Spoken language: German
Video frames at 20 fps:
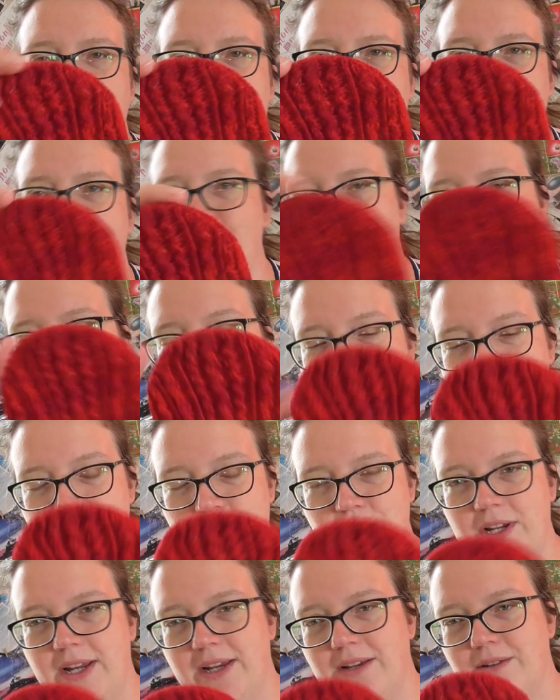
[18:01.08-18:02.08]
man hier unten
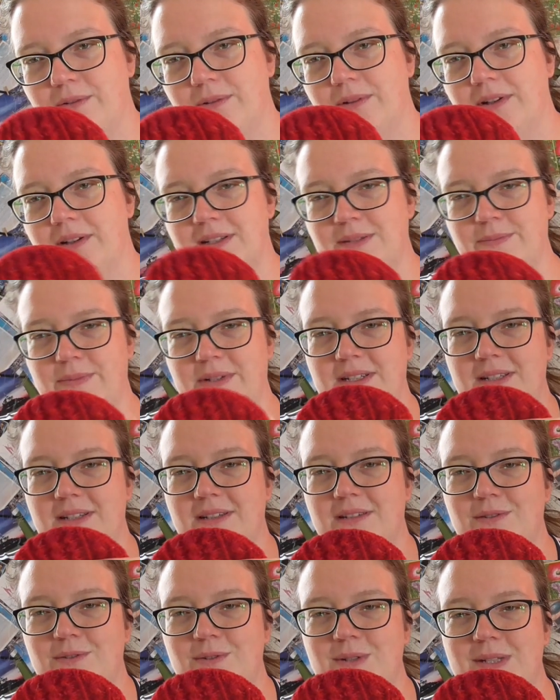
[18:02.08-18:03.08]
anschlägt, ohne dass man das
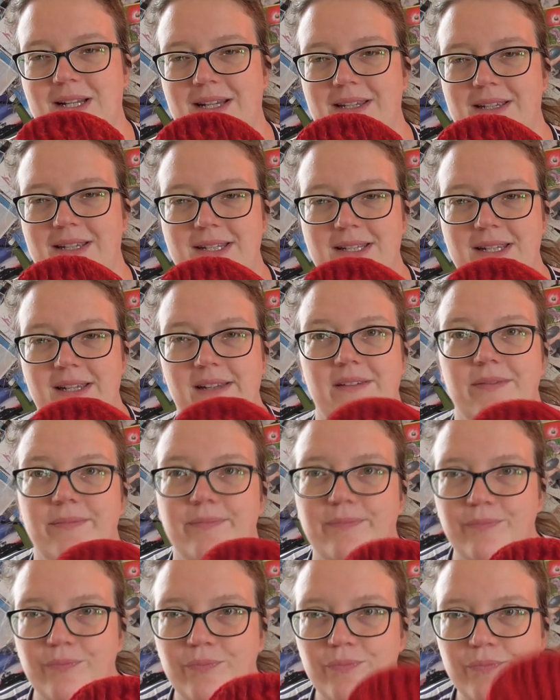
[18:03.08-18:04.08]
jetzt großartig sieht.
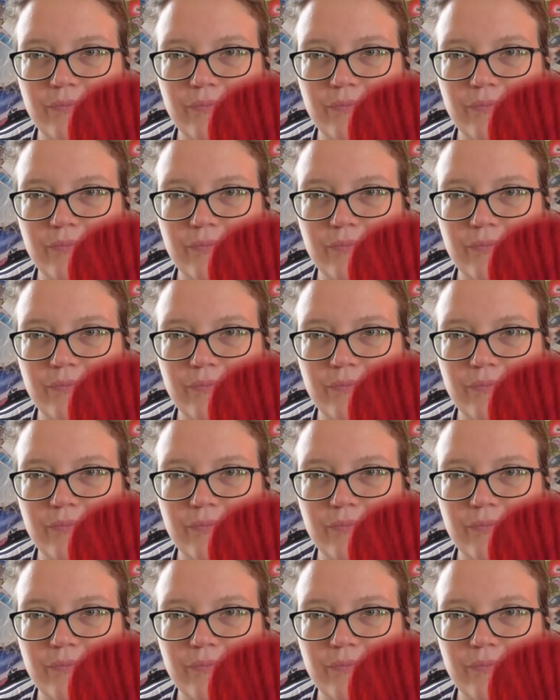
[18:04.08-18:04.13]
